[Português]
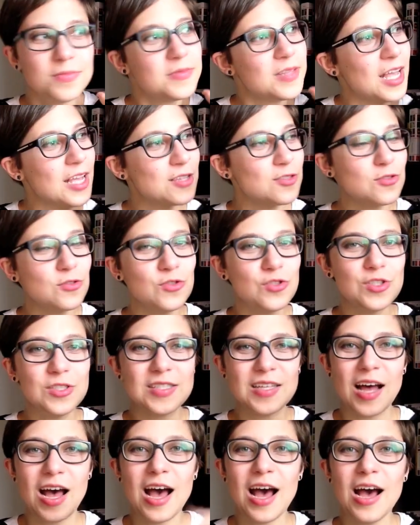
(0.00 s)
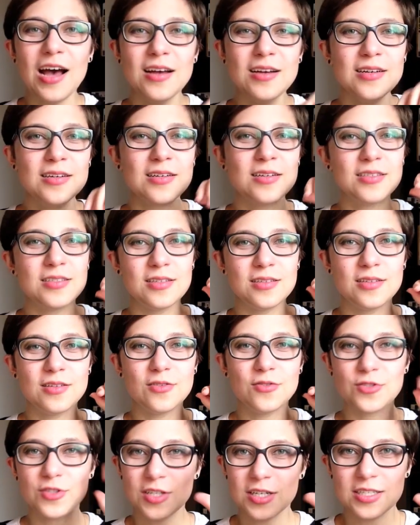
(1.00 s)
texto de usar
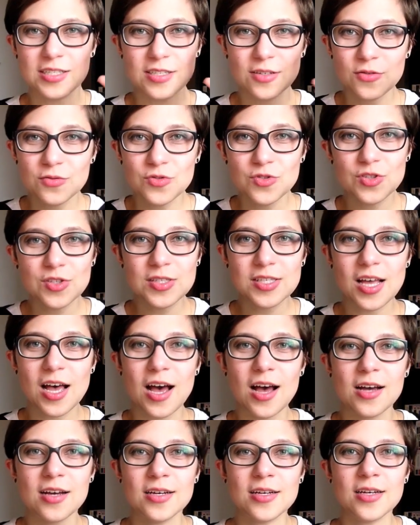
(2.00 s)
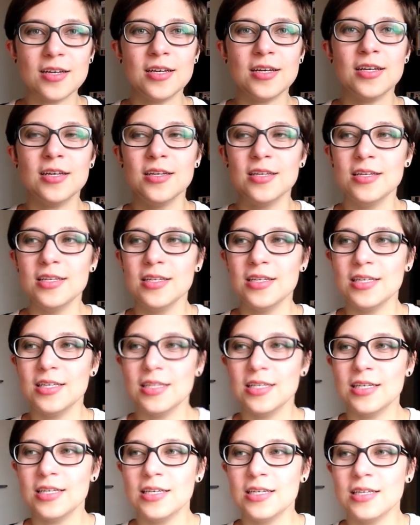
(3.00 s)
ilustração de Zá.
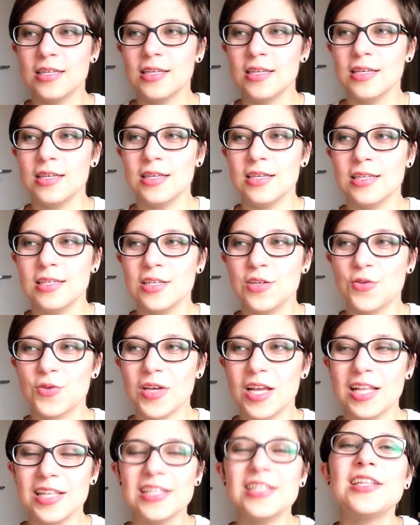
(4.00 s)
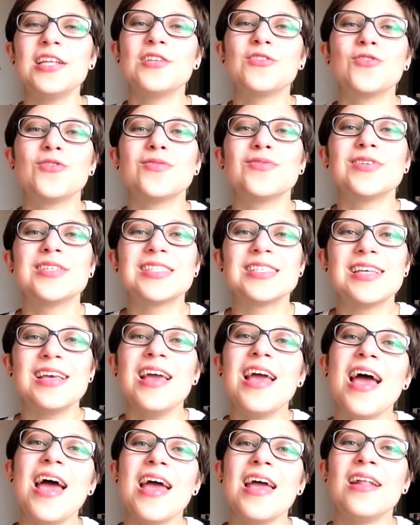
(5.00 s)
E, e o que ele tentou fazer
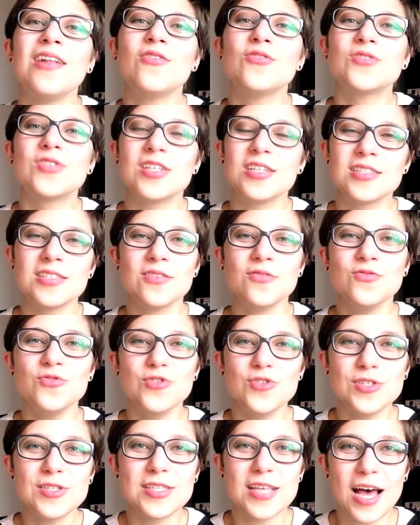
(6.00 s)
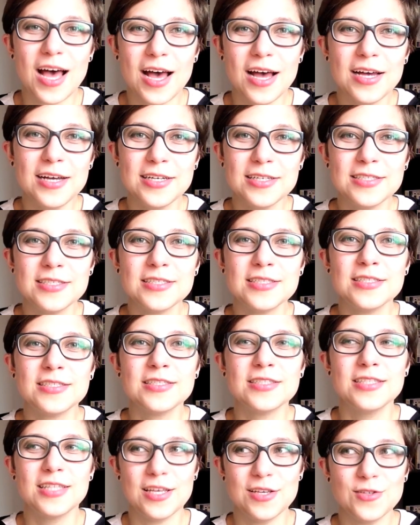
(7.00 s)
é ilustração diz A,
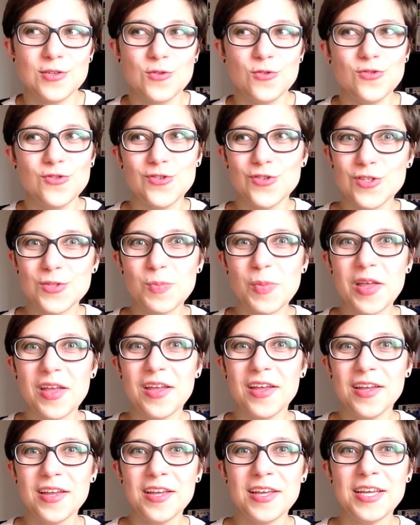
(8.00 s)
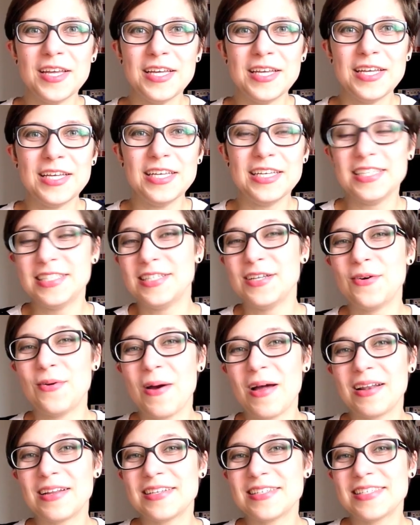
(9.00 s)
texto diz B. Então
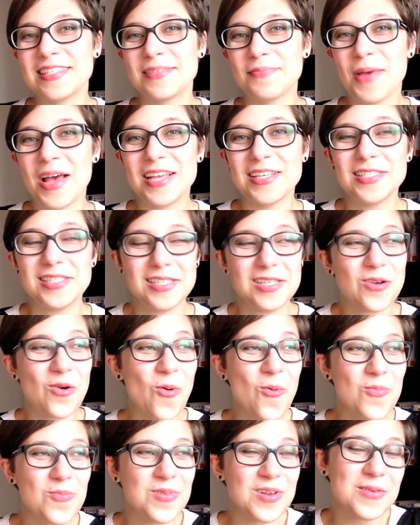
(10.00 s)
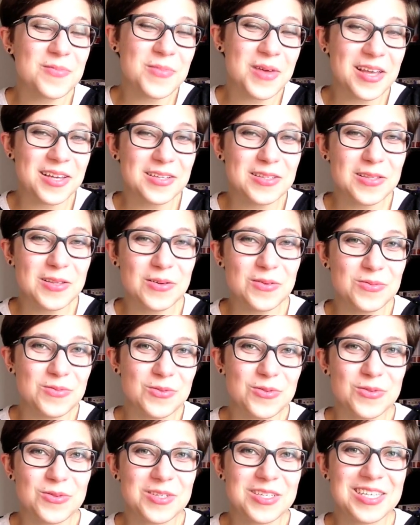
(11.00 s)
elas mais se complementam
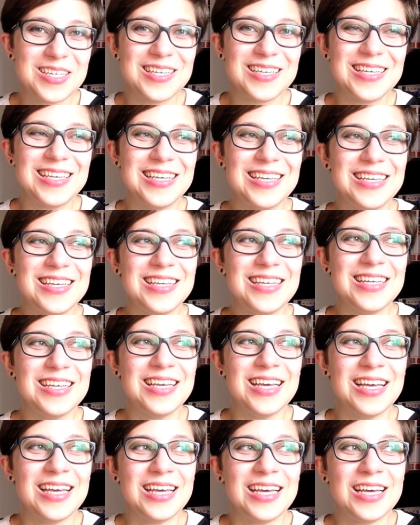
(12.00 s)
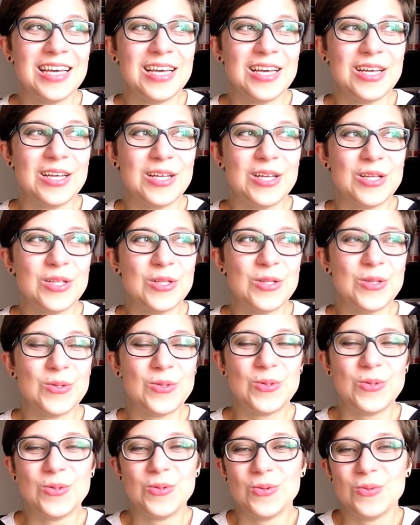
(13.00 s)
do que
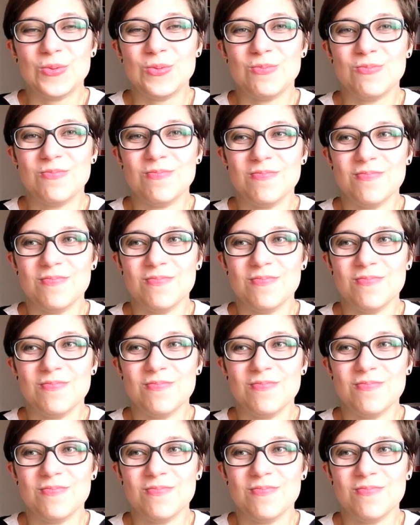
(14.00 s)
do,